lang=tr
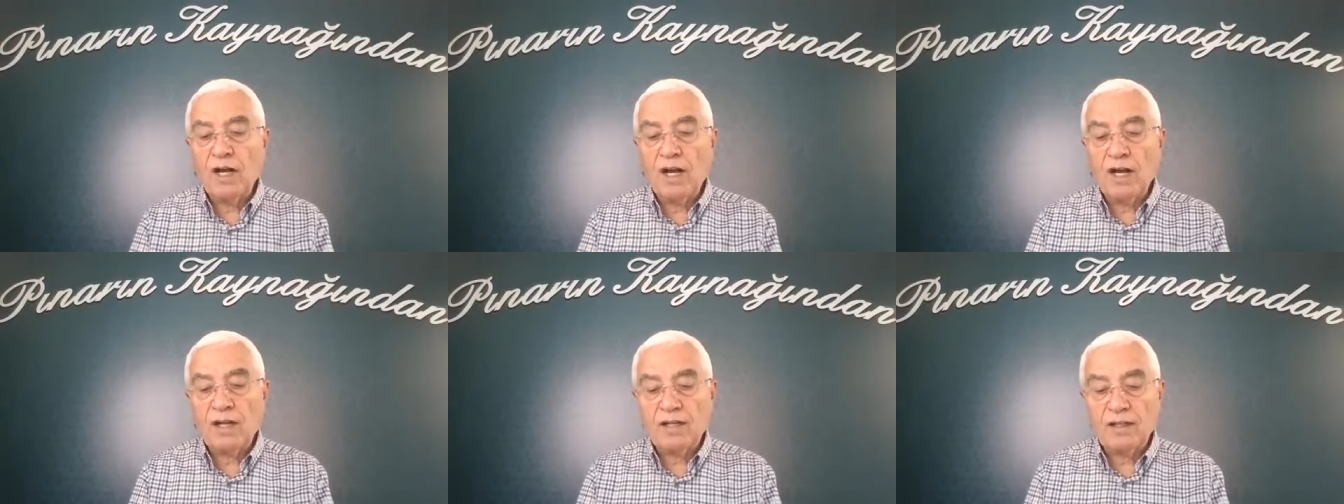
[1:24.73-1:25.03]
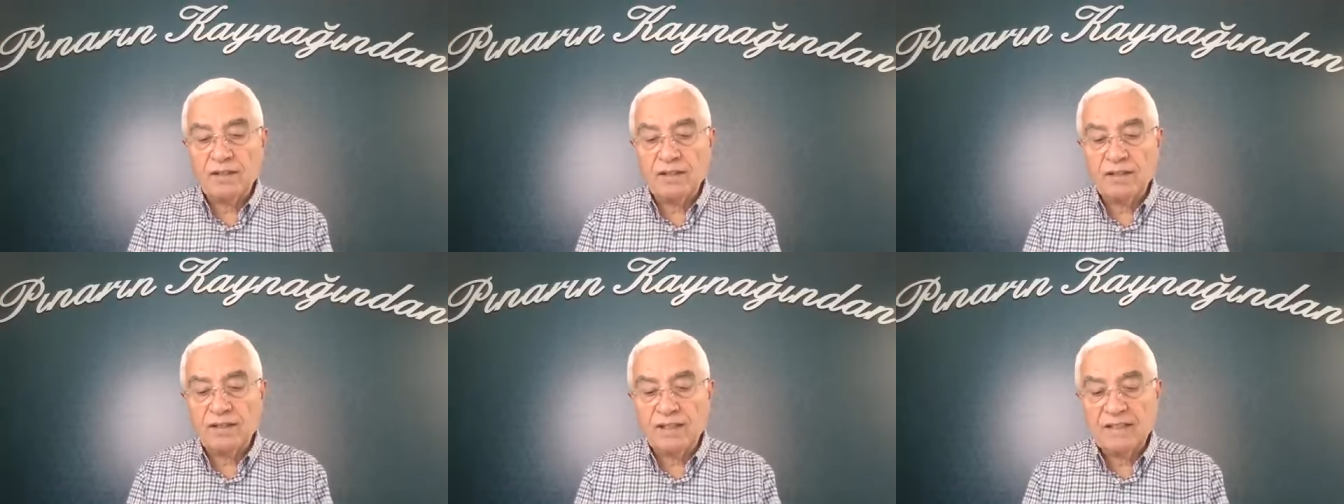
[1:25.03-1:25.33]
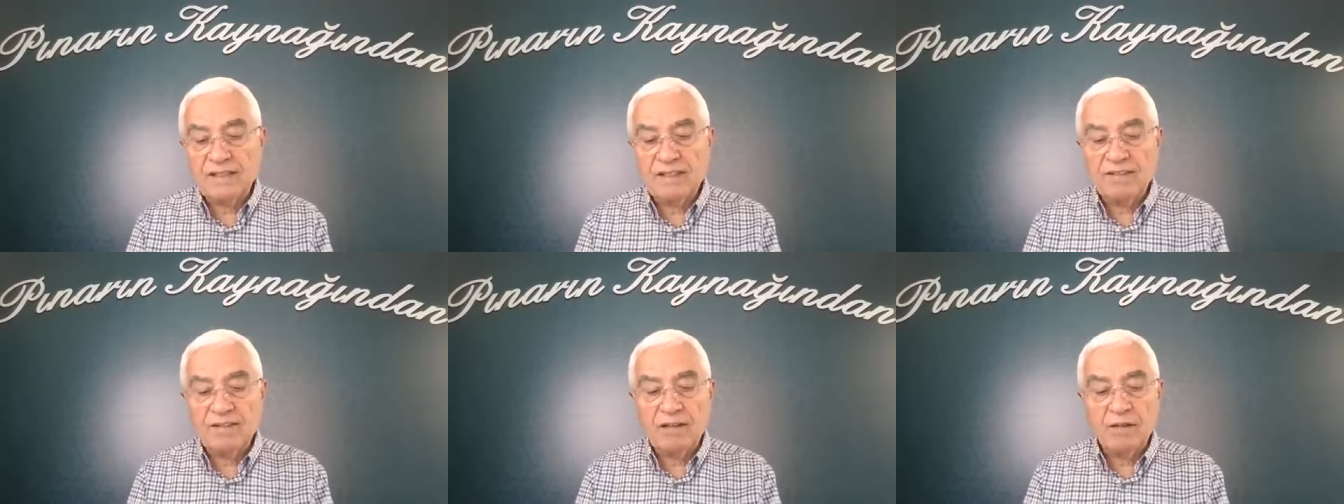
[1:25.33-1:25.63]

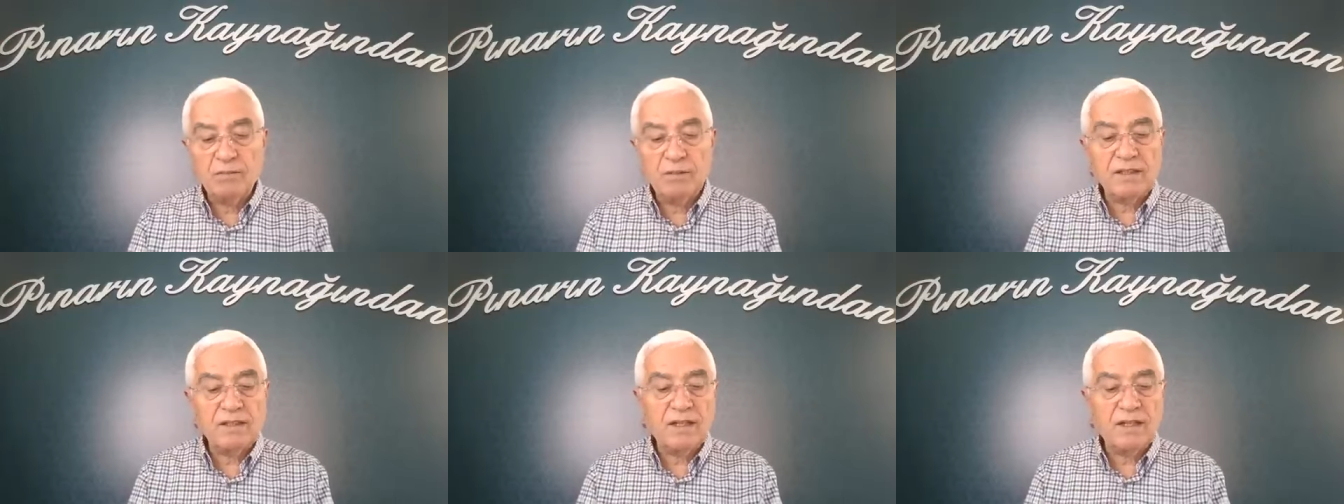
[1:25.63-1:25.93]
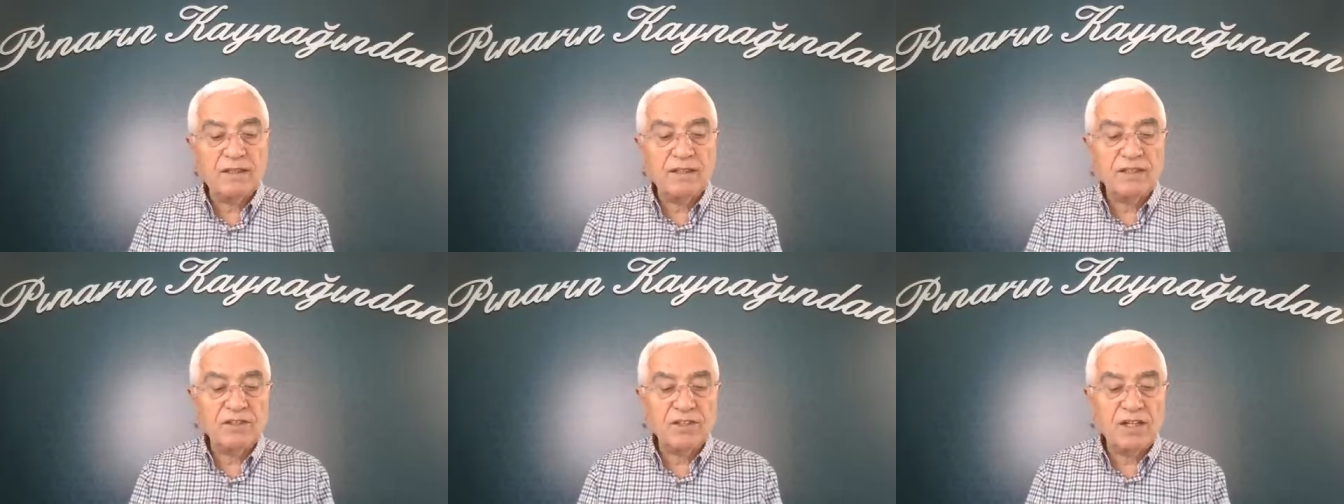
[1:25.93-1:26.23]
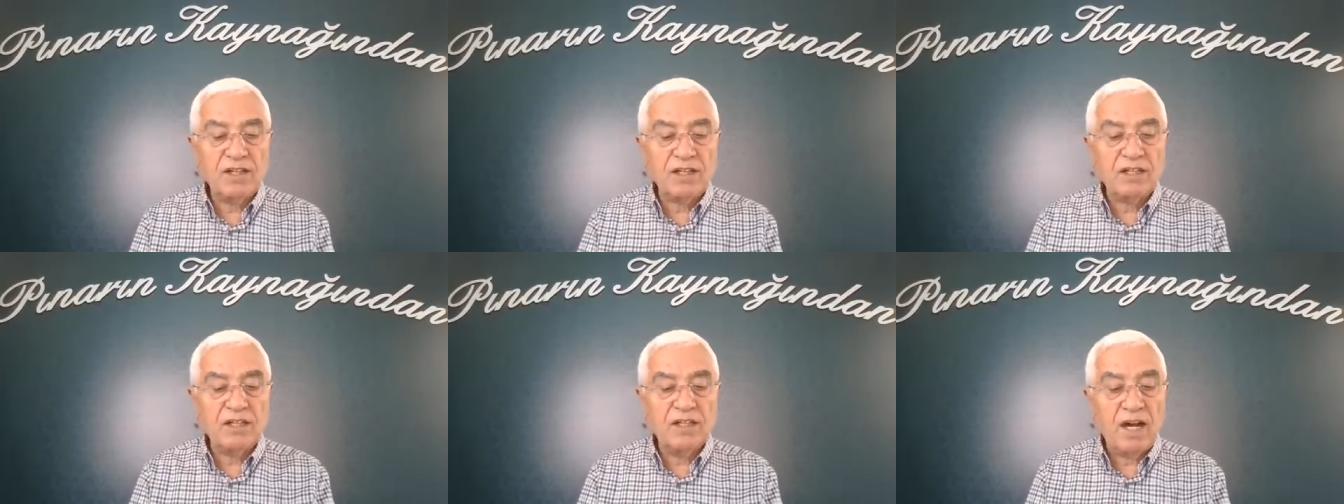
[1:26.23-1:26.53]
hakkında devamlı
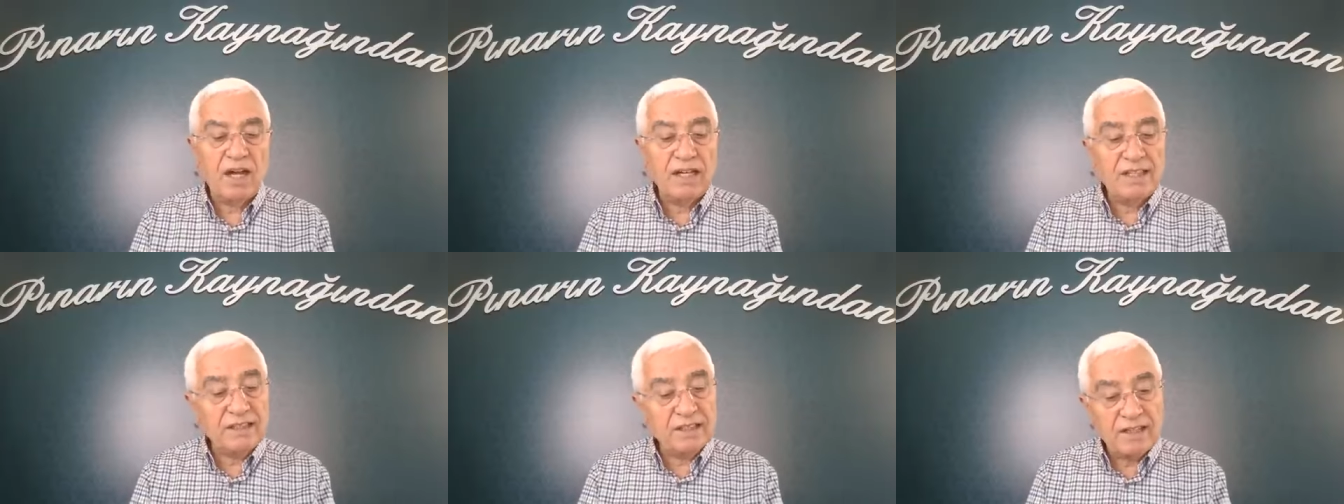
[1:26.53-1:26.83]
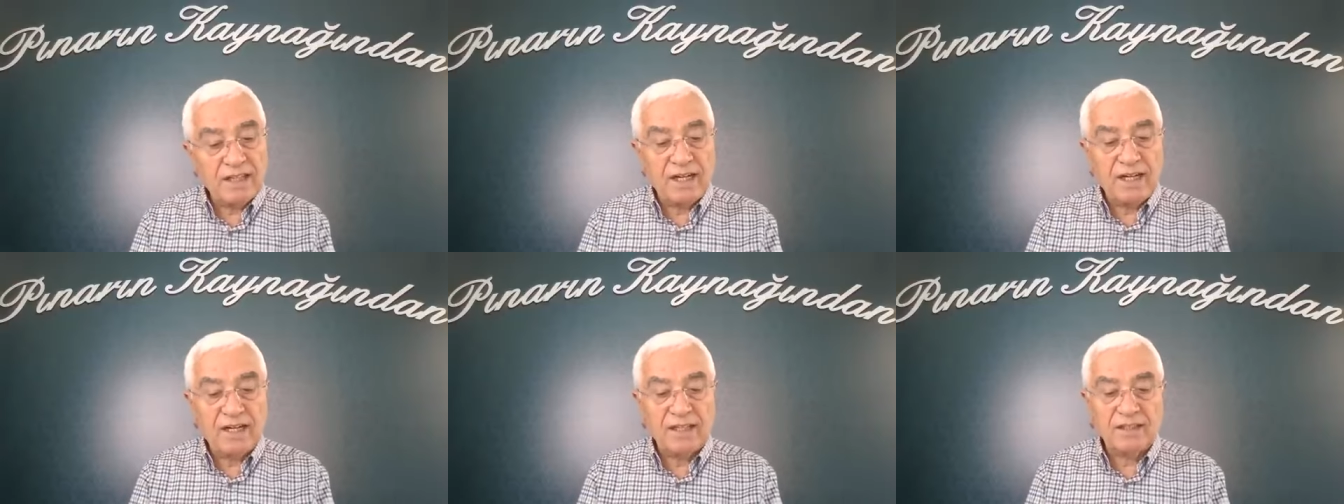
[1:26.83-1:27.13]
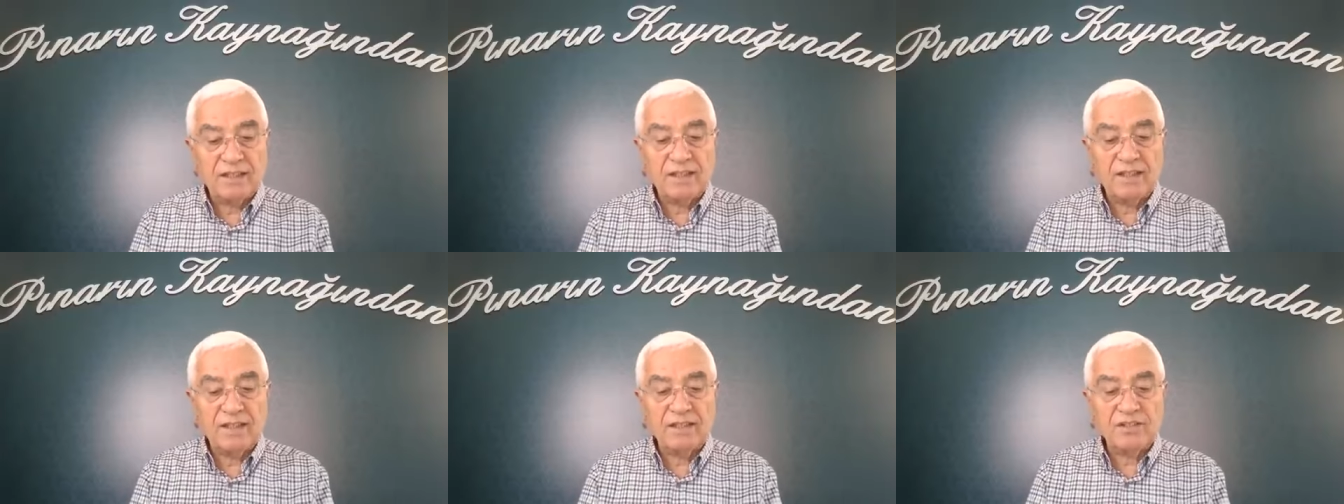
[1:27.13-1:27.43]
kalacak, hayırlı
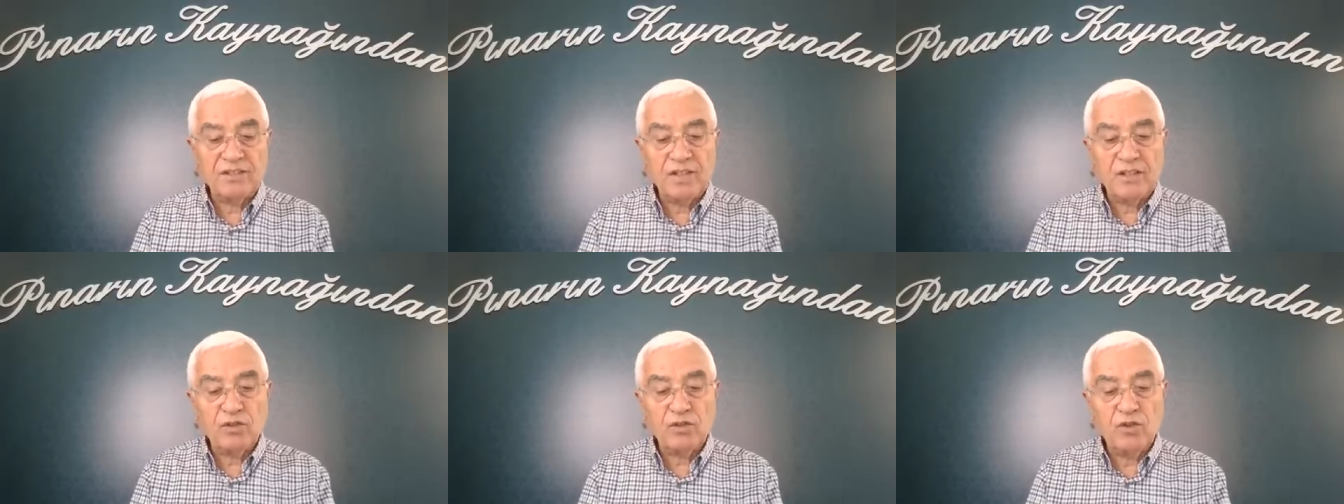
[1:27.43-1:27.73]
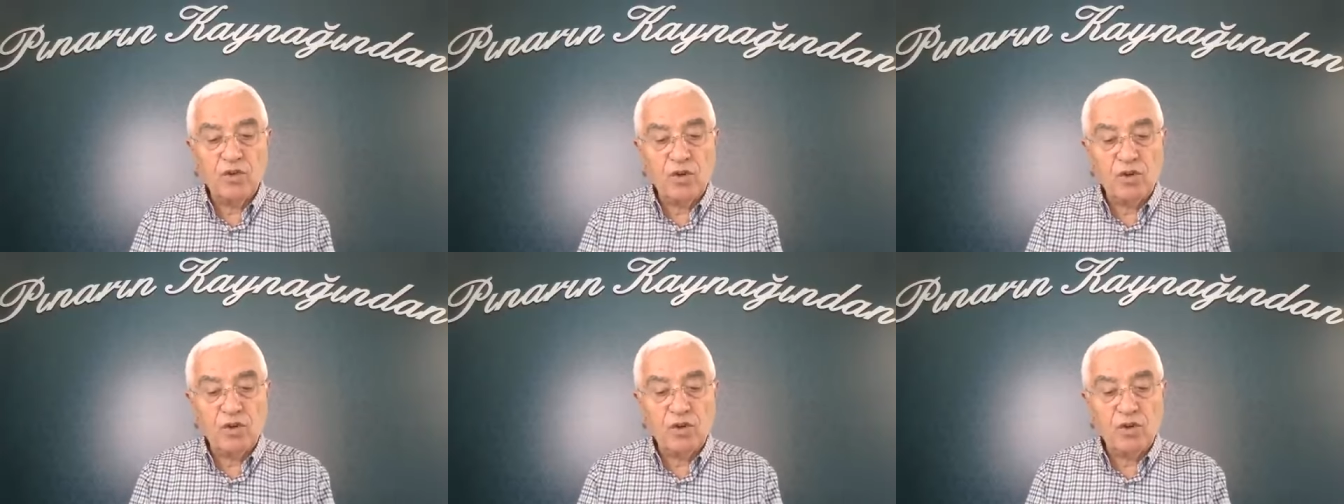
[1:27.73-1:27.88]
anılacak,